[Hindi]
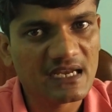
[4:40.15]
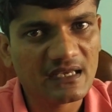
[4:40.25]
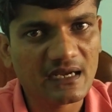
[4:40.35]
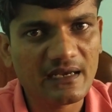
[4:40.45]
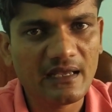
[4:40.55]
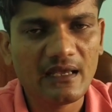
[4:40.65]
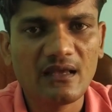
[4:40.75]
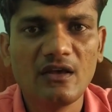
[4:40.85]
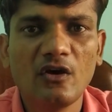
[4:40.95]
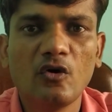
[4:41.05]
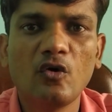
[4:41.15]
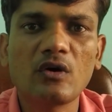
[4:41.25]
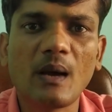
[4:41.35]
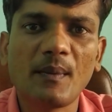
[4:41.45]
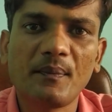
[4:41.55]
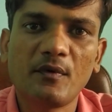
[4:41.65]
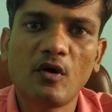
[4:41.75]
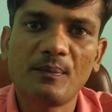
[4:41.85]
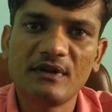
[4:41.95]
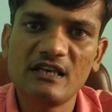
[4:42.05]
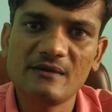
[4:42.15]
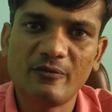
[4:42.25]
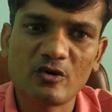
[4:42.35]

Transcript: रीजनल ऑफिस की मेल आई पे सेंड करने हैं